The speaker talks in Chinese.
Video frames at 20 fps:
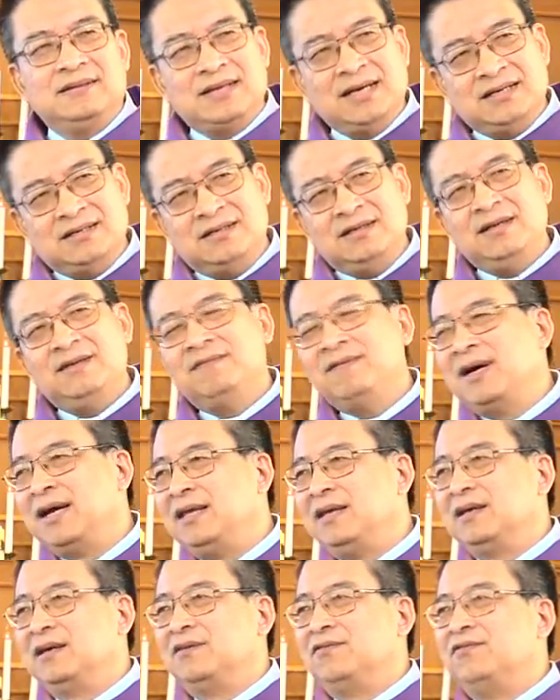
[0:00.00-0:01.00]
但是另
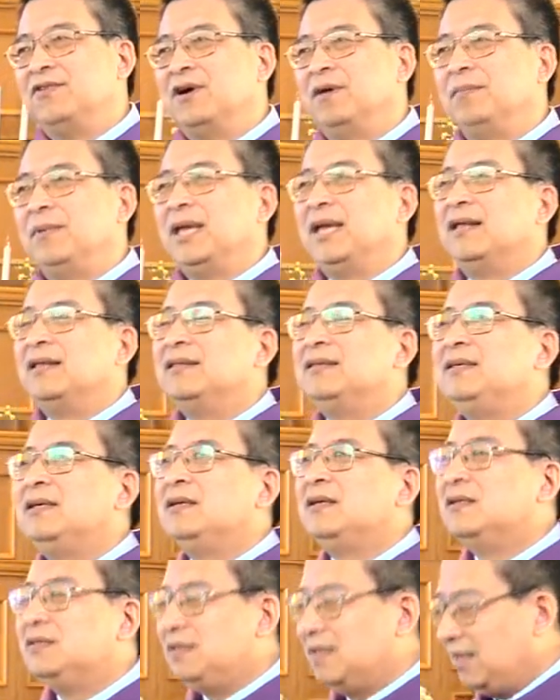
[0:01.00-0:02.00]
外一个方面，
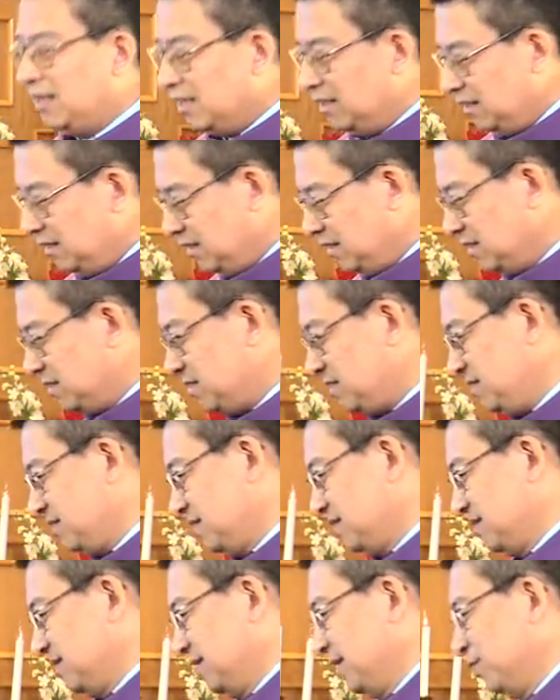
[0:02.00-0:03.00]
借着这样的一个
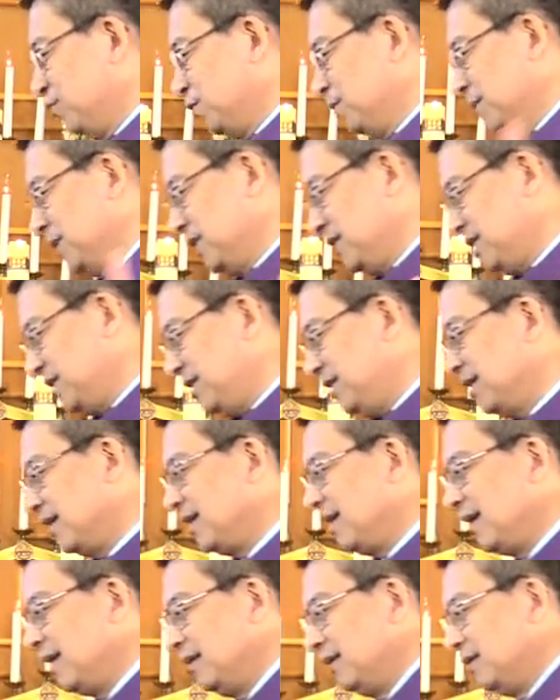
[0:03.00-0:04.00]
事实，让我们真
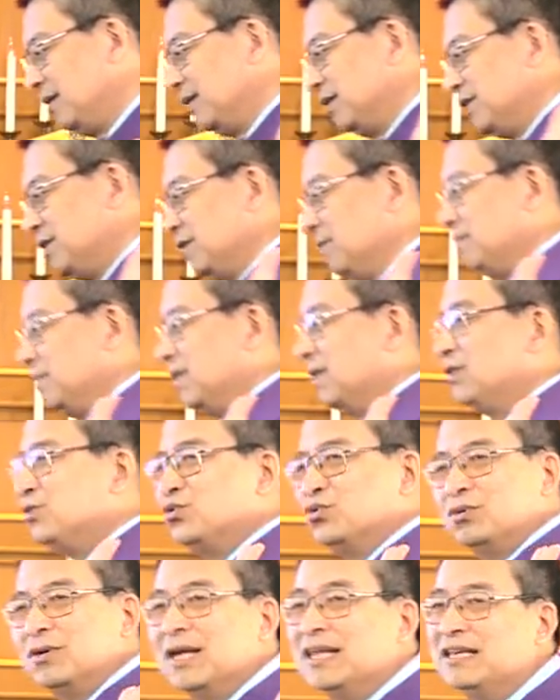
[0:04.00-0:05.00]
的看到了什么？
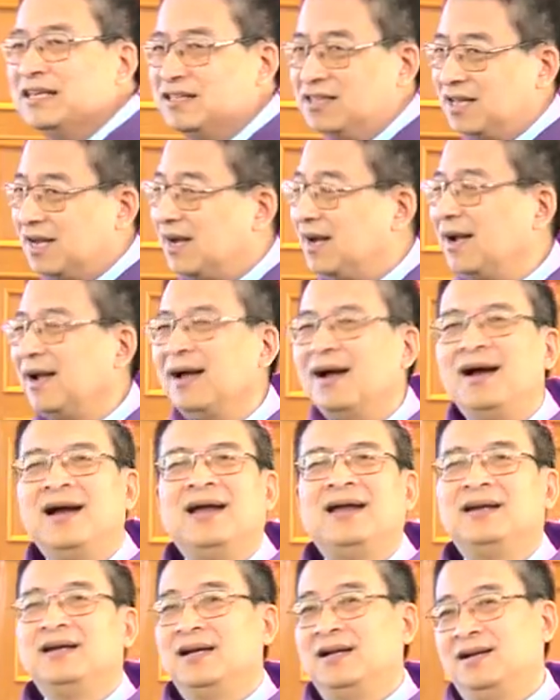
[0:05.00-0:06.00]
主啊，你太
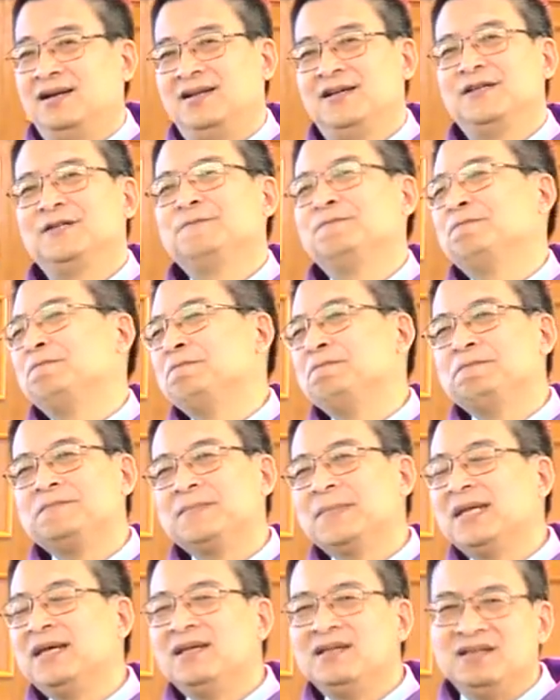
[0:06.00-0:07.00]
爱人了，
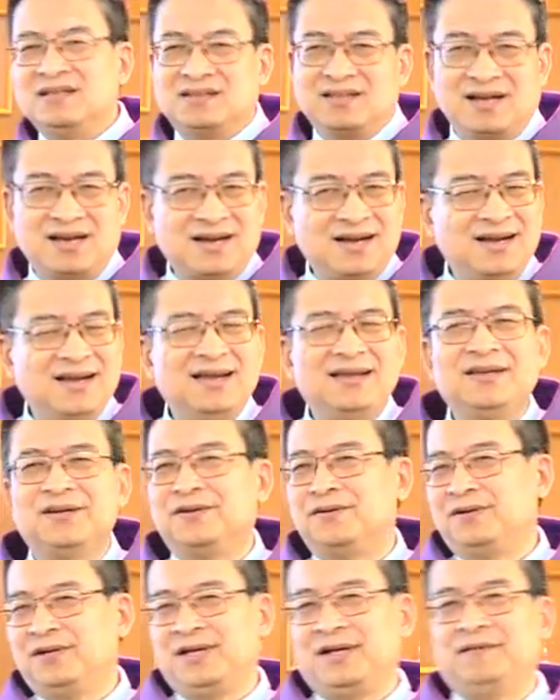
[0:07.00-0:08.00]
你太
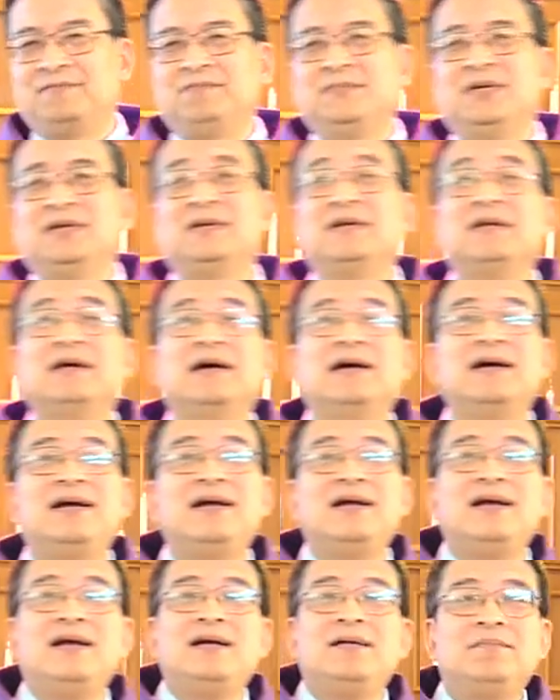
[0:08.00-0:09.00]
有怜悯了，
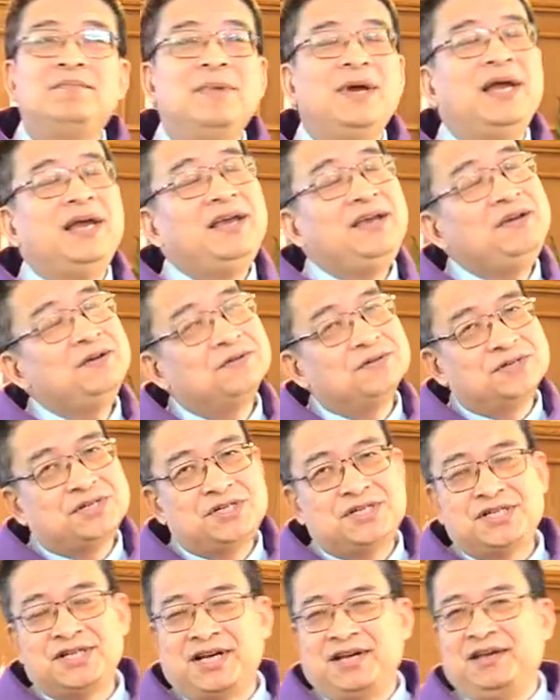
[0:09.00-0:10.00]
没有
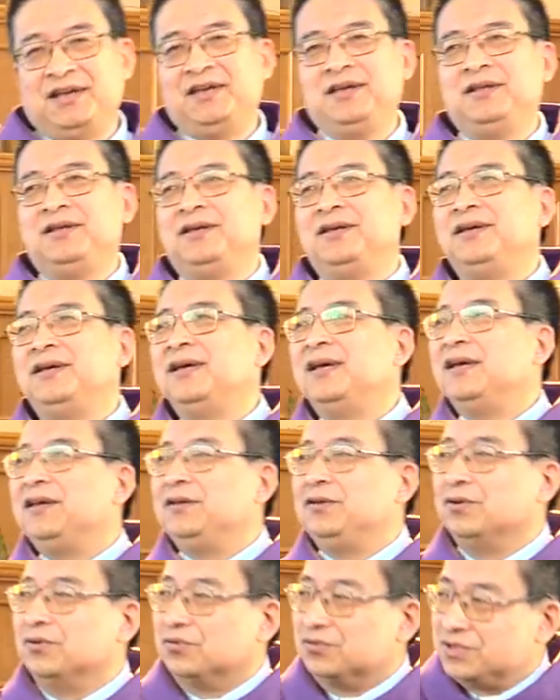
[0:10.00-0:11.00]
谁
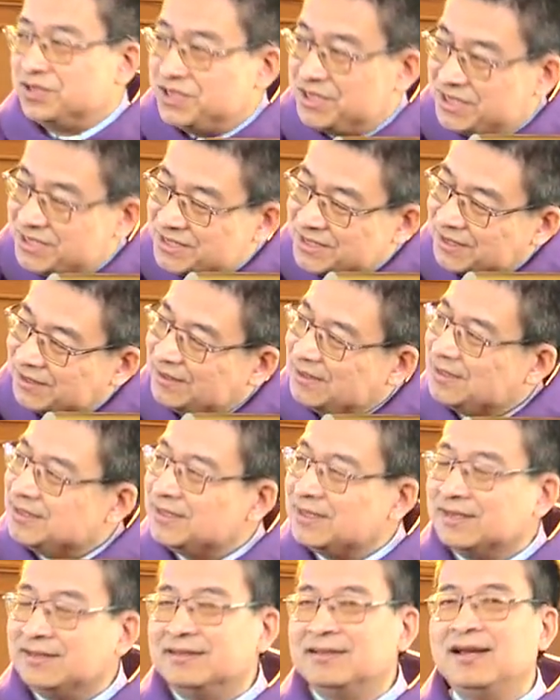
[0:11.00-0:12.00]
有神的
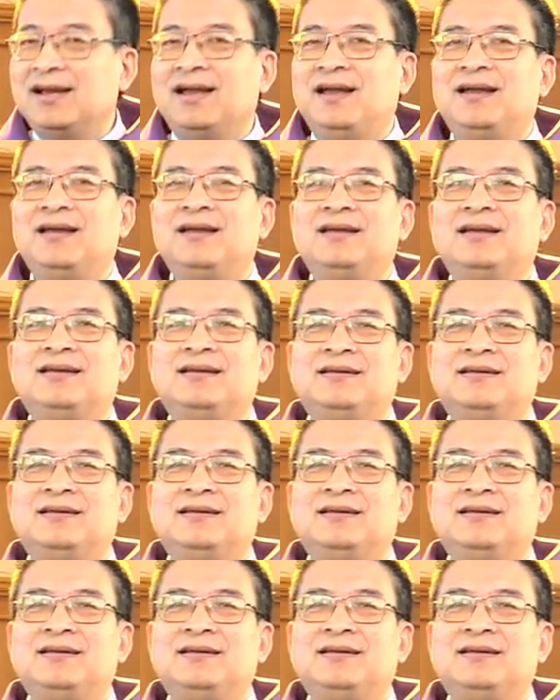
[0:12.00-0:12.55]
忍耐。